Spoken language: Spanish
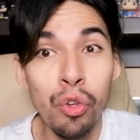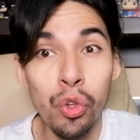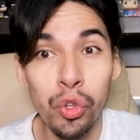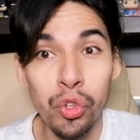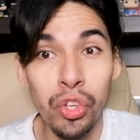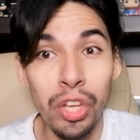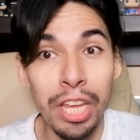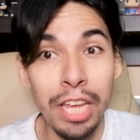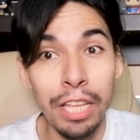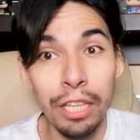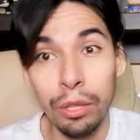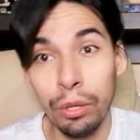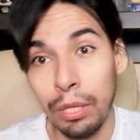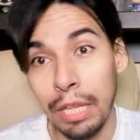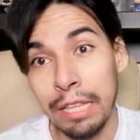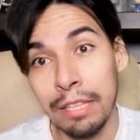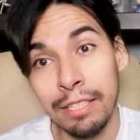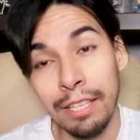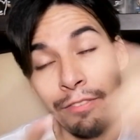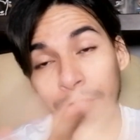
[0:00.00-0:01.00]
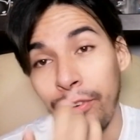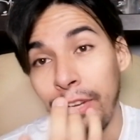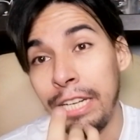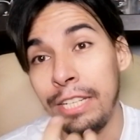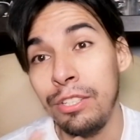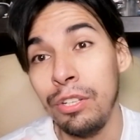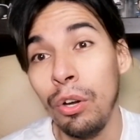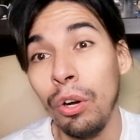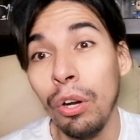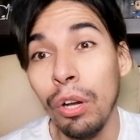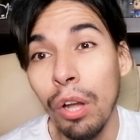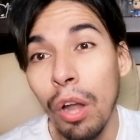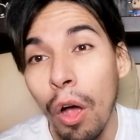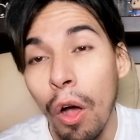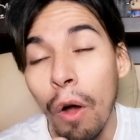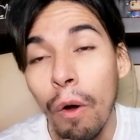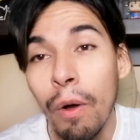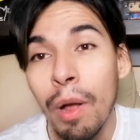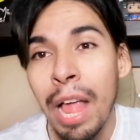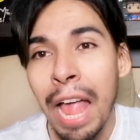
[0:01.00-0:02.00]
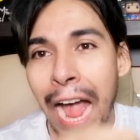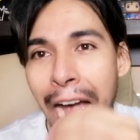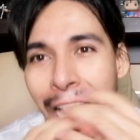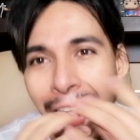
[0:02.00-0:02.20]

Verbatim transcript: no sé, versión glow.